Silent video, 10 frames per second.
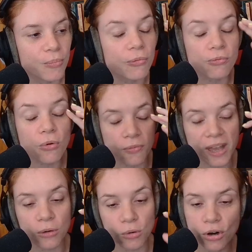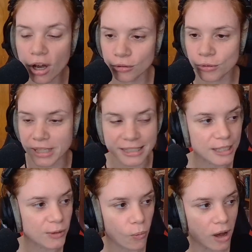pour vous refaire le lore de cette
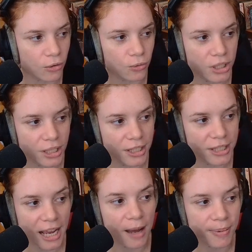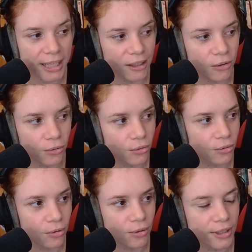histoire que j'ai appris
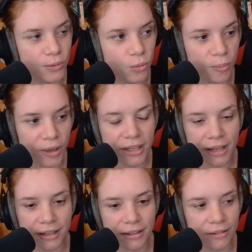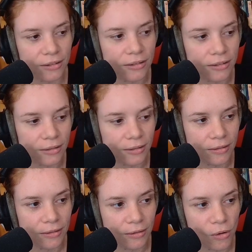que les Opéniens
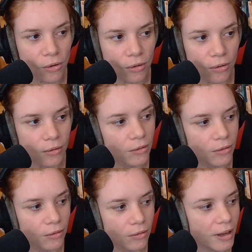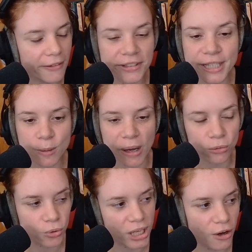euh, avaient
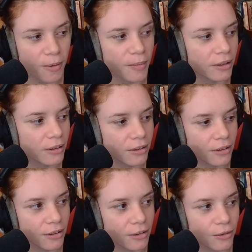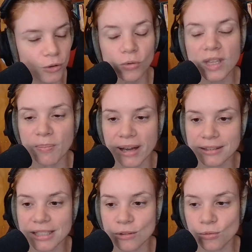disparu chez l'homme, tout est
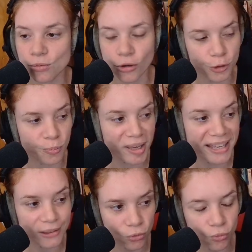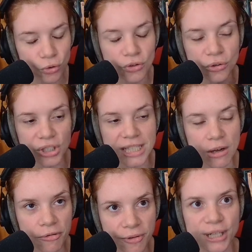parti du los pénien de l'ours quand j'étais
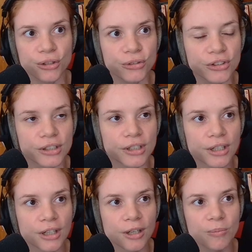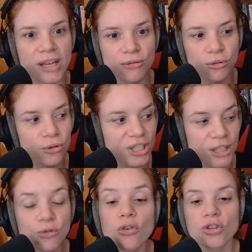en Finlande parce que
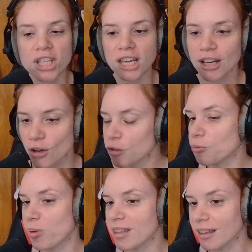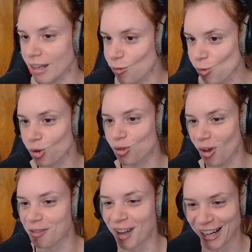j'ai touché l'os pénien d'un ours
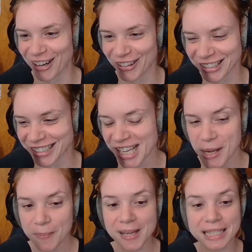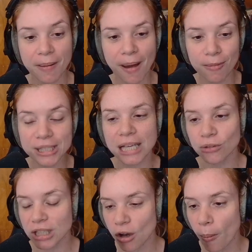Enfin parce qu'apparemment, c'est un
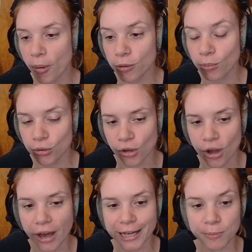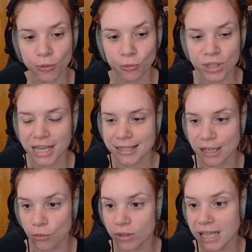truc qui leur porte bonheur à l'époque où ils
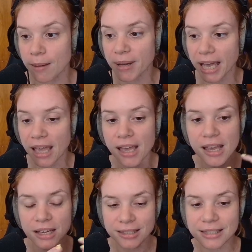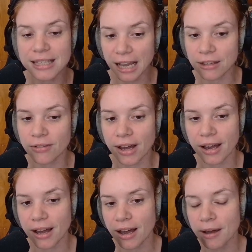chassaient l'ours. Et après, si tu arrives
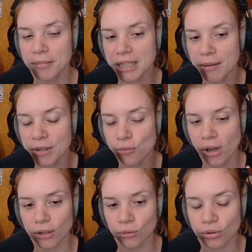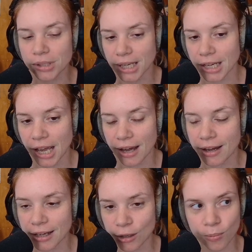à, mettre la main sur un ours et
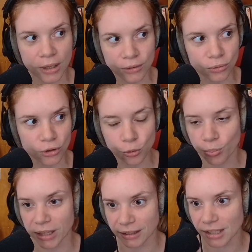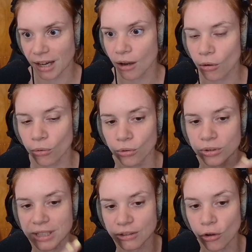à récupérer son os pénien, en gros,
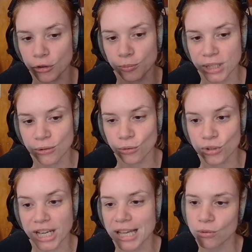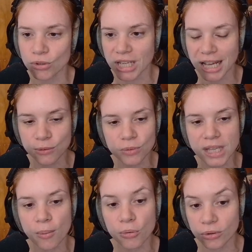c'est transmis de génération en génération.
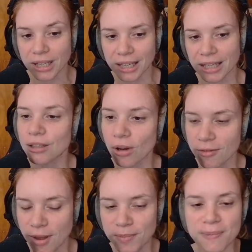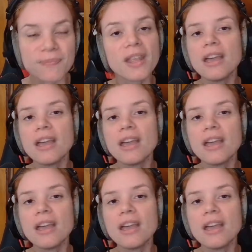C'est un peu le gris-gris de la famille.